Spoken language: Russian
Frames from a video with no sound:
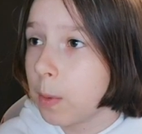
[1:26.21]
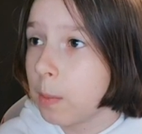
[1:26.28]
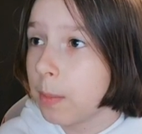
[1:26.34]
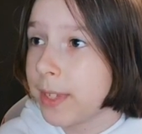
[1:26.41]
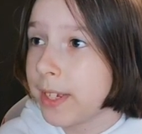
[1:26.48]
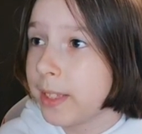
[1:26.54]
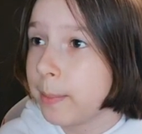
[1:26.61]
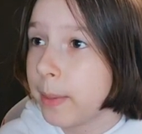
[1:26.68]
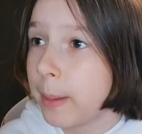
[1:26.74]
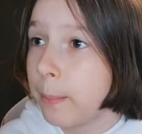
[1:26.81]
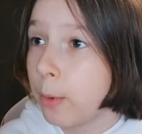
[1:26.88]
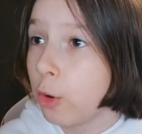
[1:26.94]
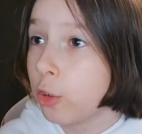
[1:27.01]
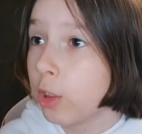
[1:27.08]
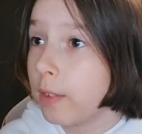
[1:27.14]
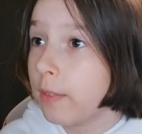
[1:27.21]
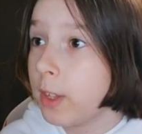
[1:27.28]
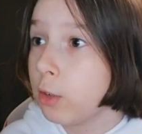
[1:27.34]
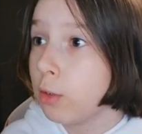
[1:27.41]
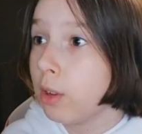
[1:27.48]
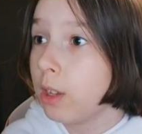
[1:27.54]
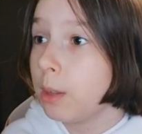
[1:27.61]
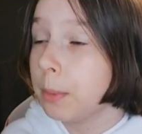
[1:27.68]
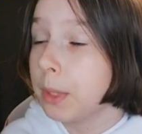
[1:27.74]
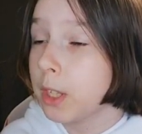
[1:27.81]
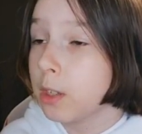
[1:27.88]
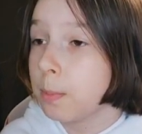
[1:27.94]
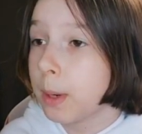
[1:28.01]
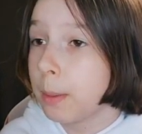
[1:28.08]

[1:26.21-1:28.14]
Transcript: посмотрите мои прошлые видео именно с